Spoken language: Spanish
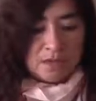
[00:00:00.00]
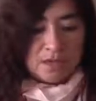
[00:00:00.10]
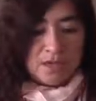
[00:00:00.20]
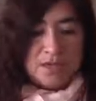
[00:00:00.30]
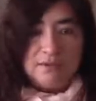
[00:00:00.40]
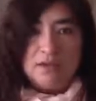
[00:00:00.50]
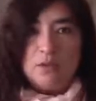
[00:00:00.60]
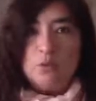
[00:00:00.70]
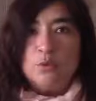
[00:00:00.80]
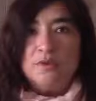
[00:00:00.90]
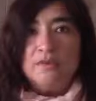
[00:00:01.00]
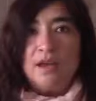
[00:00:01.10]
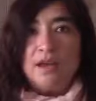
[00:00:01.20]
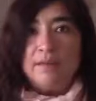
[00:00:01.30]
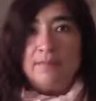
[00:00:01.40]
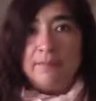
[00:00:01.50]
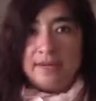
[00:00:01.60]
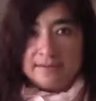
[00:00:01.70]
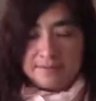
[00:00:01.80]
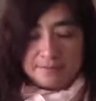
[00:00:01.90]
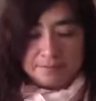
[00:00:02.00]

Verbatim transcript: y acá tenemos nuestra base.